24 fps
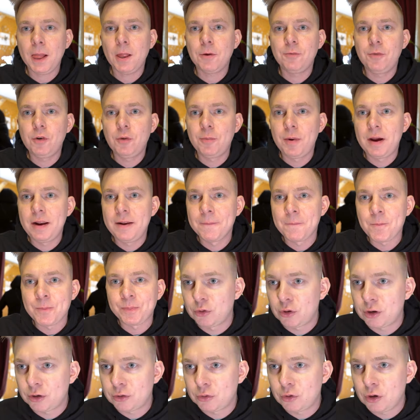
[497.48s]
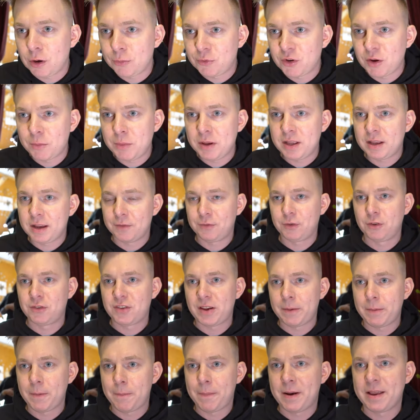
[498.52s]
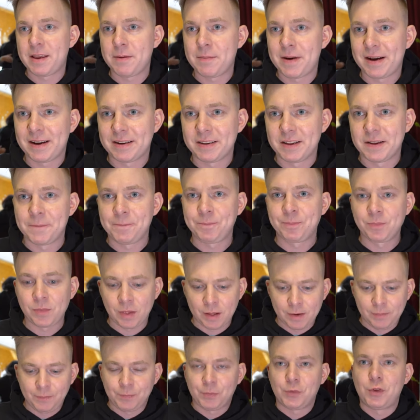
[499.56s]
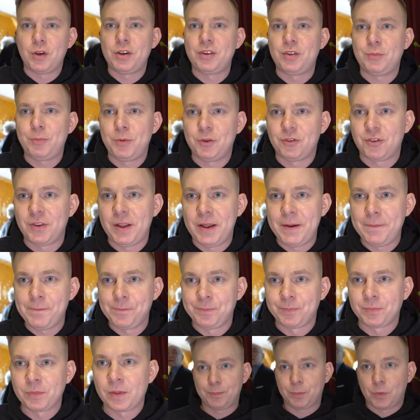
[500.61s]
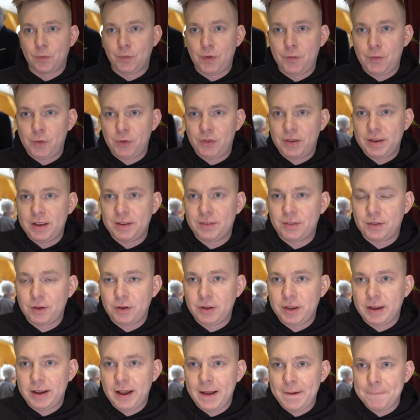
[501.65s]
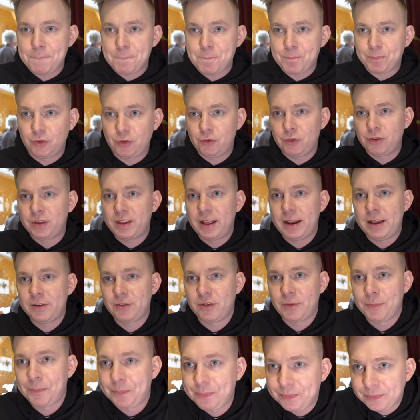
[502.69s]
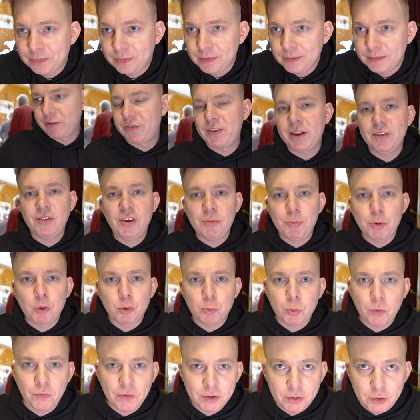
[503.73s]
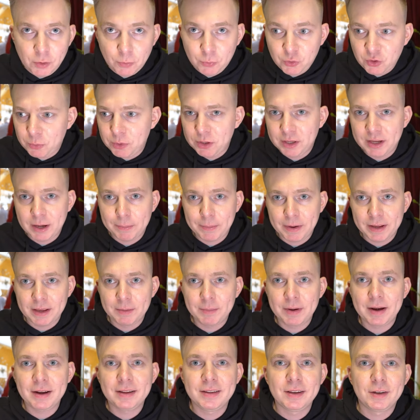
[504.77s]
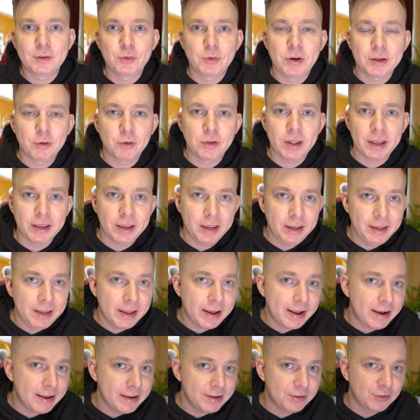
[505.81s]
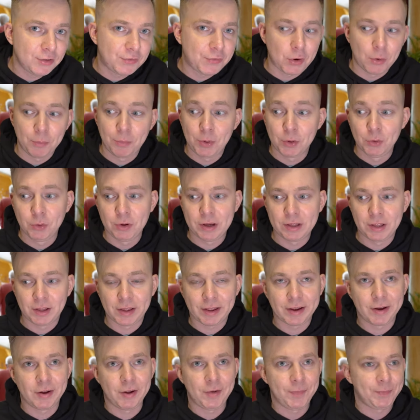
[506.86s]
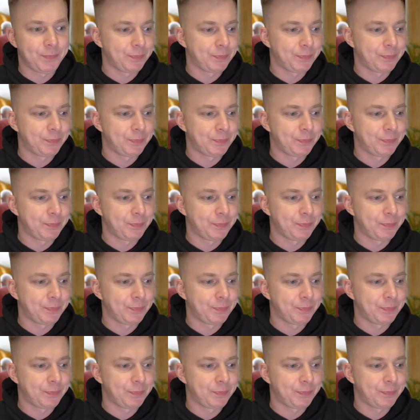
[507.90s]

To Ruben, którą przebitkę wrzucamy pani Magdy? To jest pyszne. Wywrócenie stolika Przyrzut talerzem? Znajdziemy odpowiednią przebitkę pani Magdy, która tutaj idealnie się wkomponuje do tego.